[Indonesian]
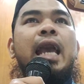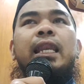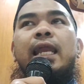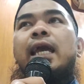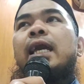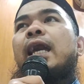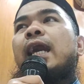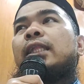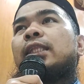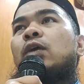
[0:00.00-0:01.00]
anak
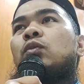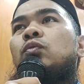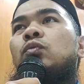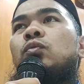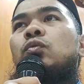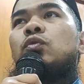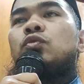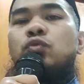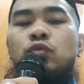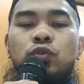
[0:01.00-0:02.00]
atau
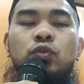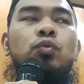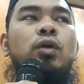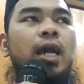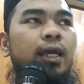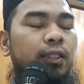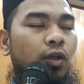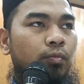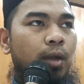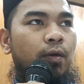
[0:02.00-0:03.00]
cucu
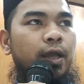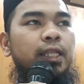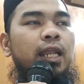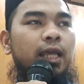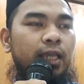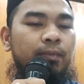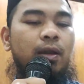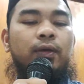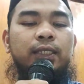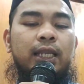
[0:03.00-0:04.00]
atau bawahnya lagi,
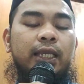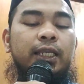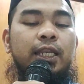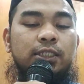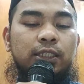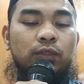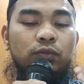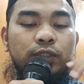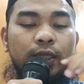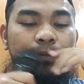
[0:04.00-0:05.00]
bawahnya lagi dan
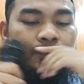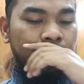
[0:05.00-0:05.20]
seterusnya.